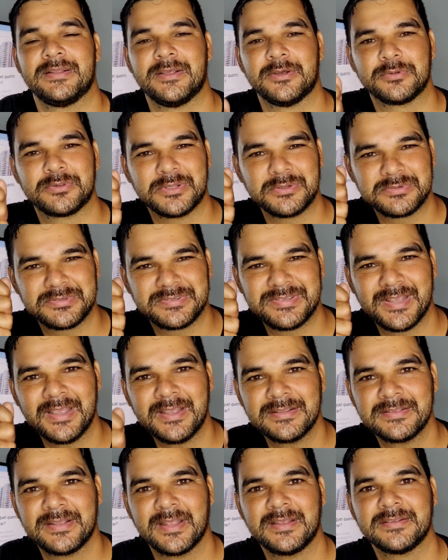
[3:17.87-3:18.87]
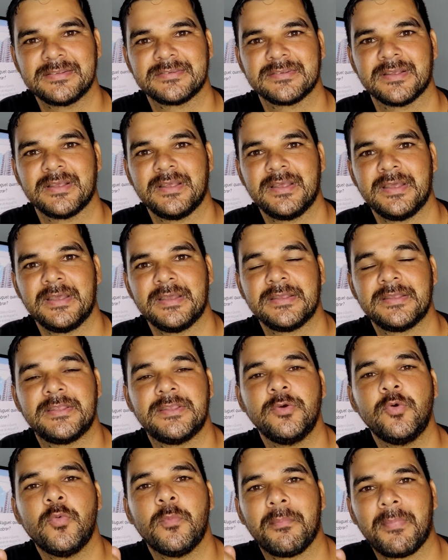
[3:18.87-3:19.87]
eu tenho certeza
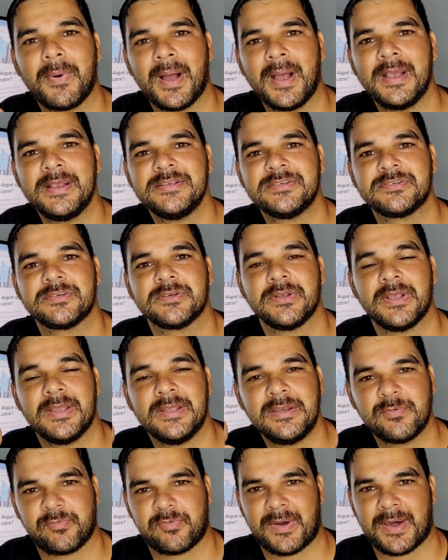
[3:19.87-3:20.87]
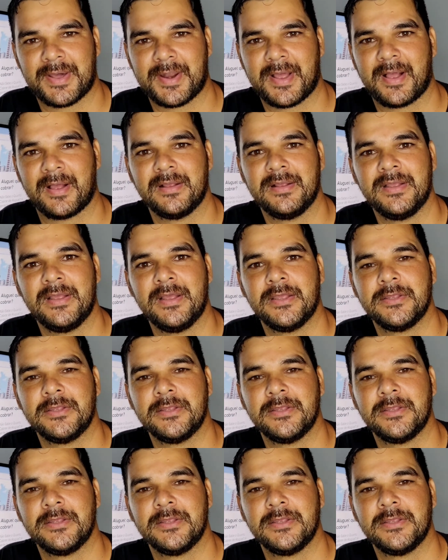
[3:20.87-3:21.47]
que o mais ele fará.